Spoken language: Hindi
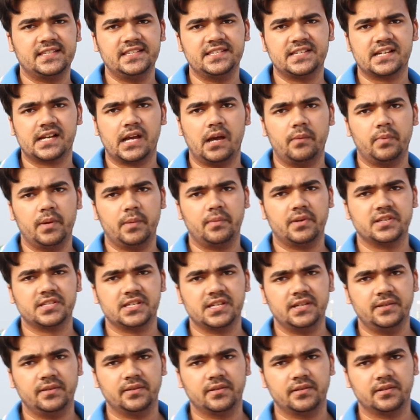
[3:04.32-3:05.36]
ऐसी जगह पे
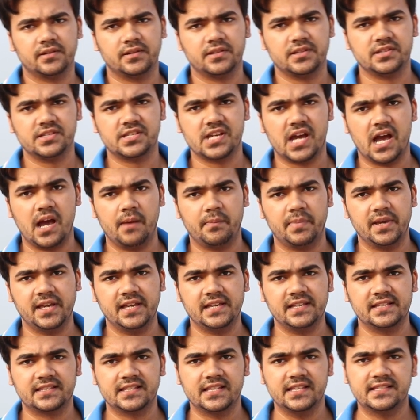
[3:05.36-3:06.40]
बजे जहाँ पे
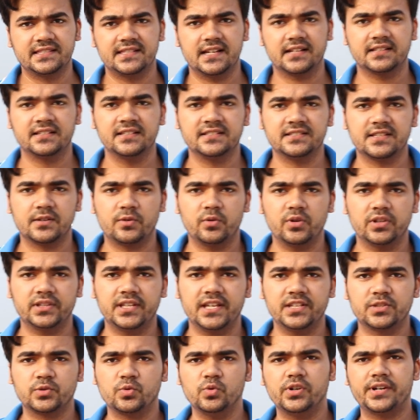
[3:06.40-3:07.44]
इसकी सख्त ज़रूरत
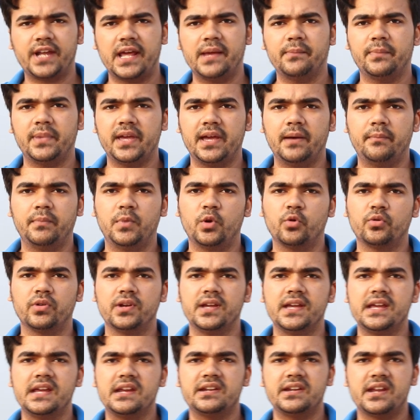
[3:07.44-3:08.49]
है स्कूल टाइम पे हम लोग
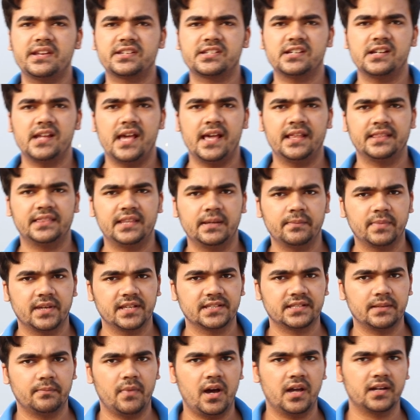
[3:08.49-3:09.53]
नेशनल एंथम के
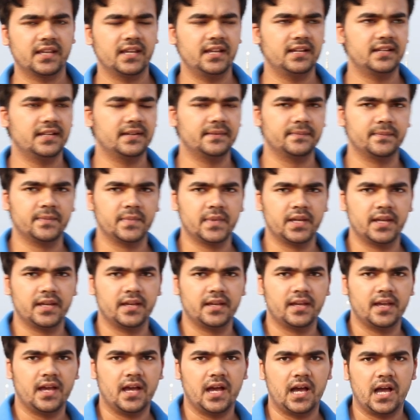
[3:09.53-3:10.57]
सम्मान के लिए
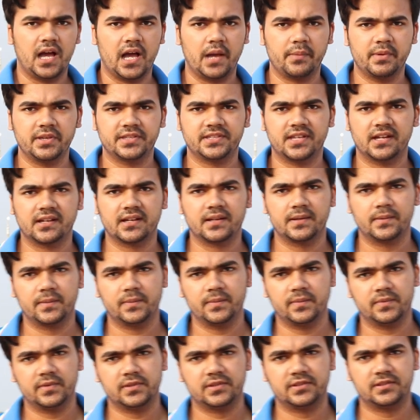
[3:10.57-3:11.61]
हमेशा
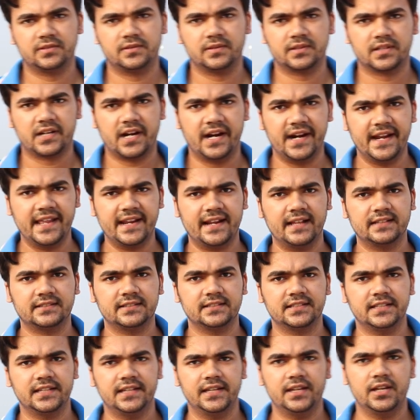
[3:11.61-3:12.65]
खड़े
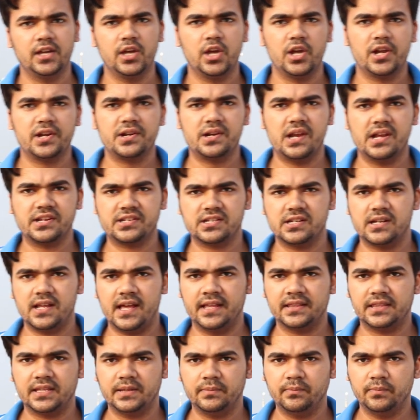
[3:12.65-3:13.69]
रहते थे नेशनल
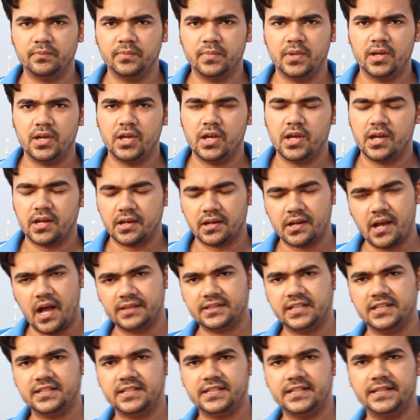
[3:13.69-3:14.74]
एंथम
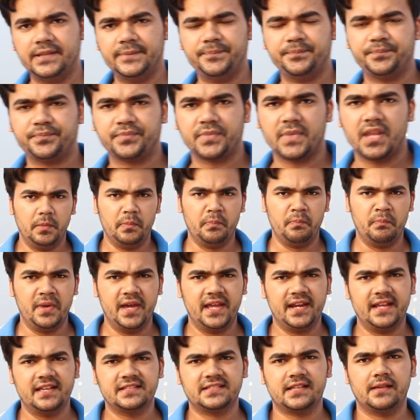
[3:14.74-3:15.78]
गाते थे
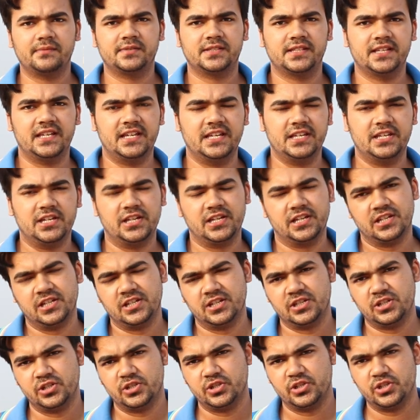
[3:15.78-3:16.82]
मेरे हिसाब से
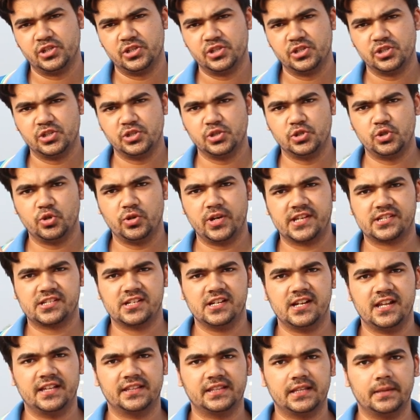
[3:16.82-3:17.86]
जो
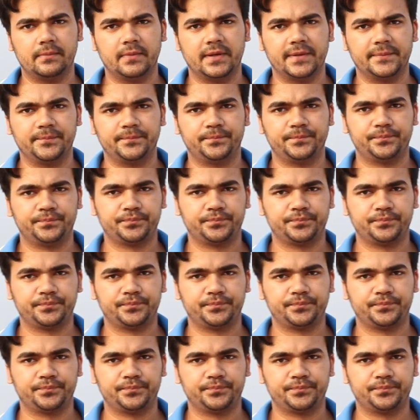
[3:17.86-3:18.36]
नेशनल एंथम है